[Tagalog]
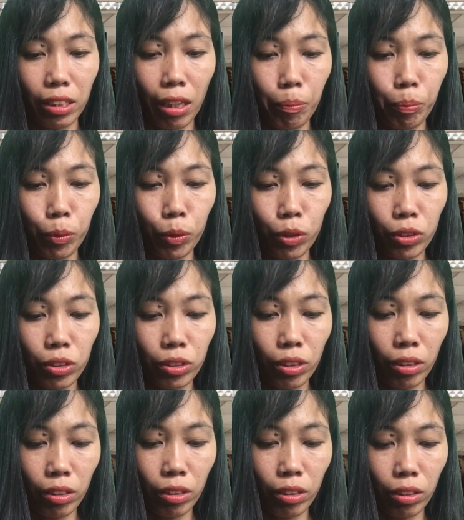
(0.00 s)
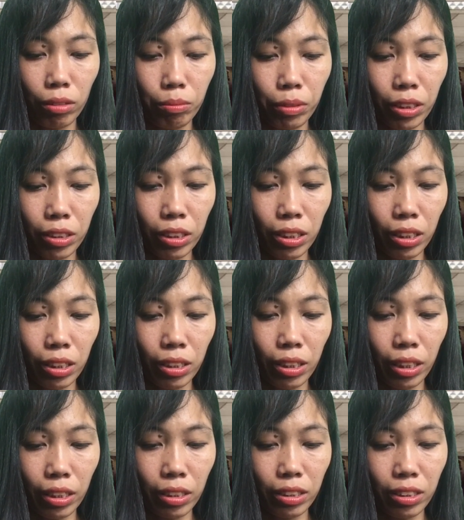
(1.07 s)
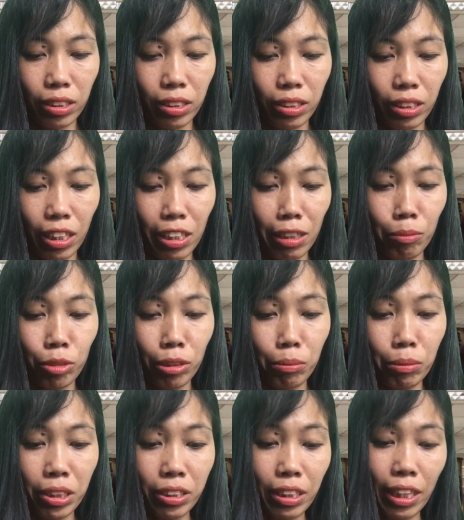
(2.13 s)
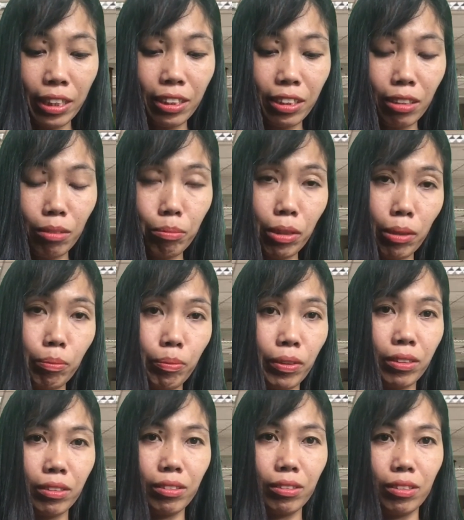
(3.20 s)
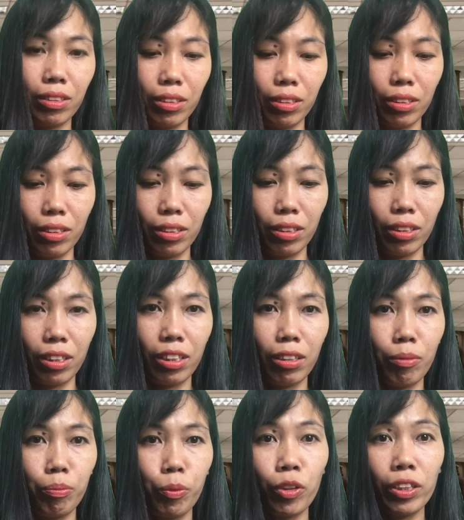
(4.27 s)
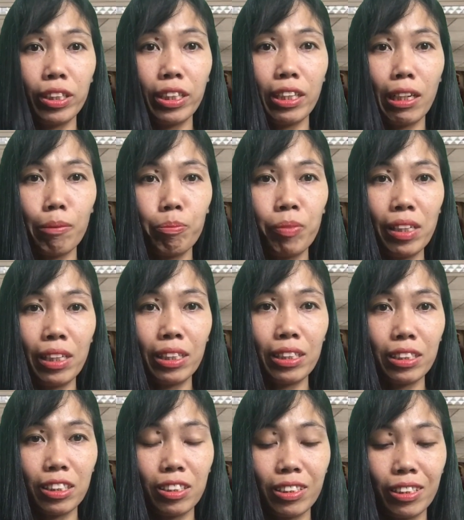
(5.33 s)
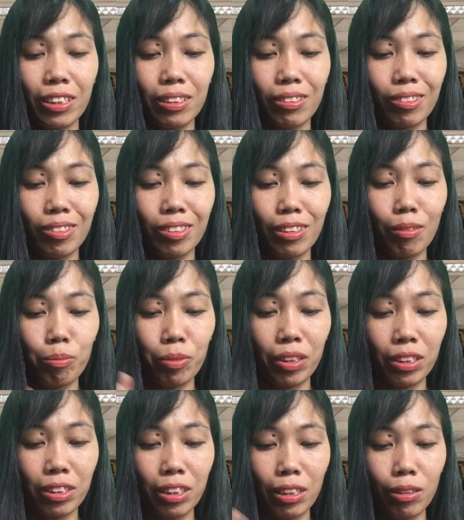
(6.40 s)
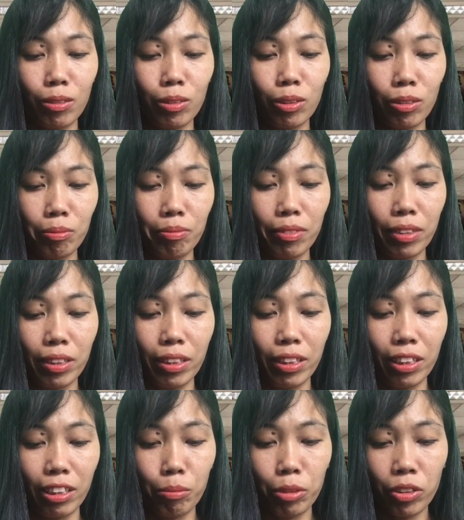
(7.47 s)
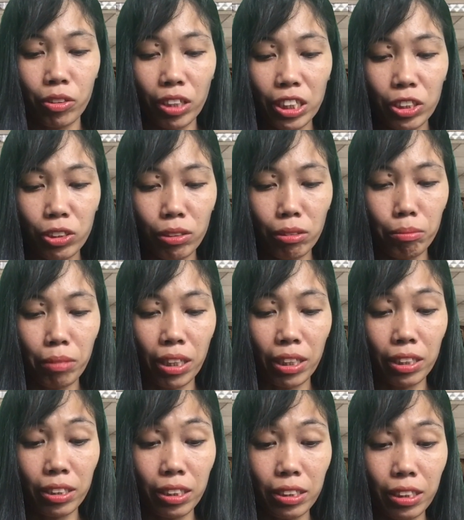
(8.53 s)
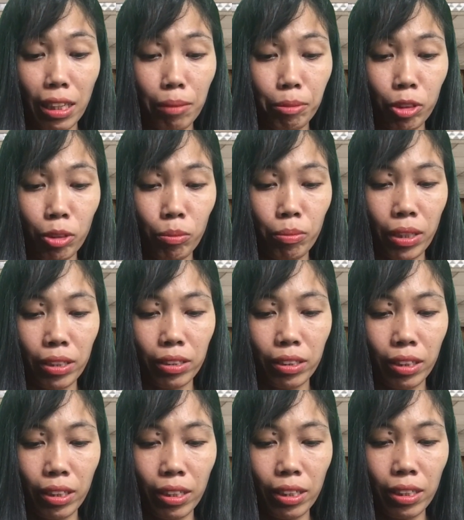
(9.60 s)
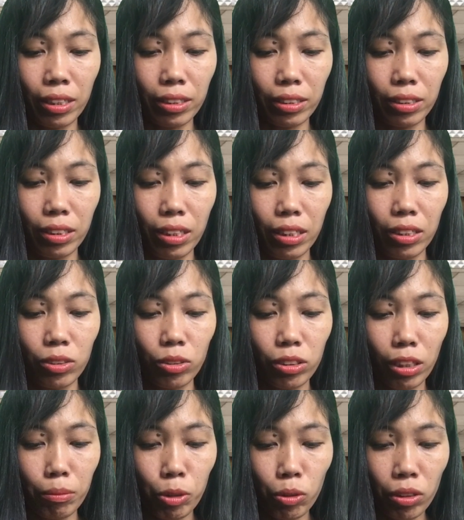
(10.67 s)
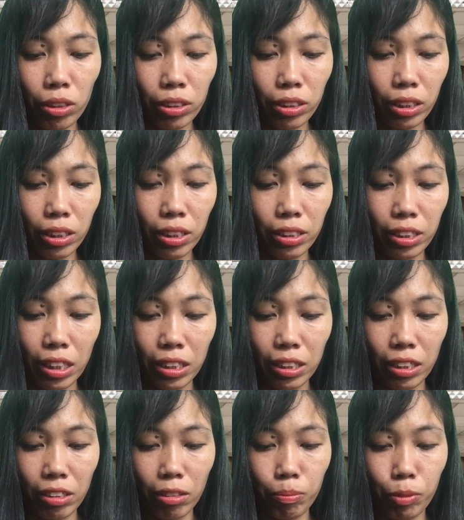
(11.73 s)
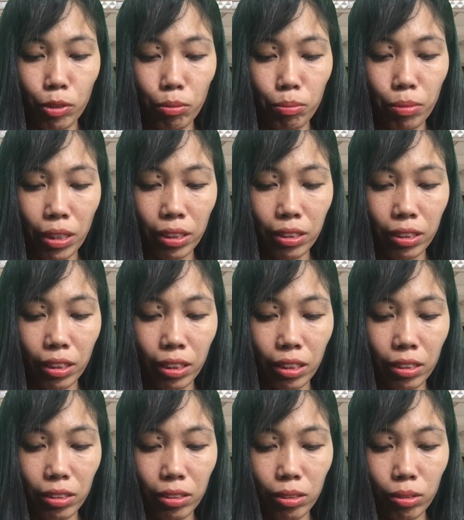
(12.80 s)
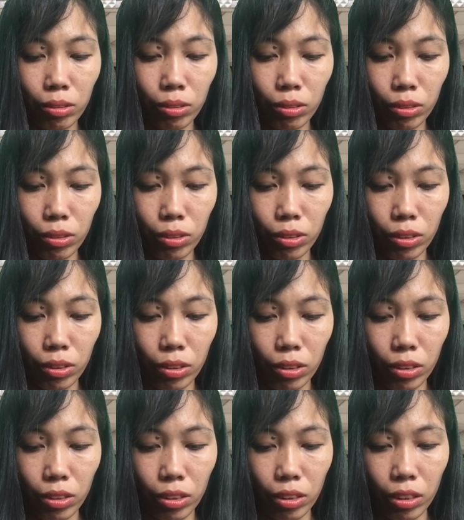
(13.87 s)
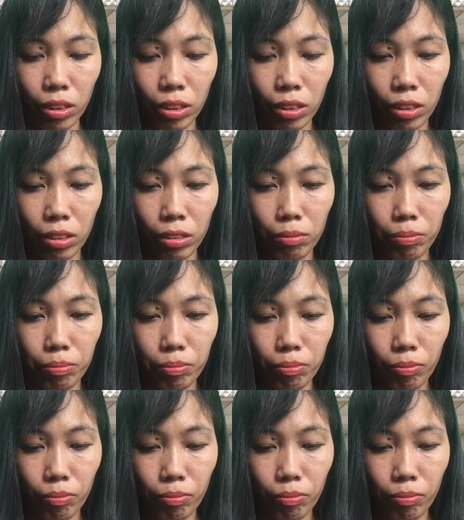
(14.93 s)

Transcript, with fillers: Tapos, um, kasi nga guys, alam mo naman sa atin, di ba? Pag uh, four half pa lang kasi siya. So, siyempre, nagtanong yung immigration, bakit nasa amin yung bata? So, sabi ko kasi, nagtitherapy yung bata. So, um,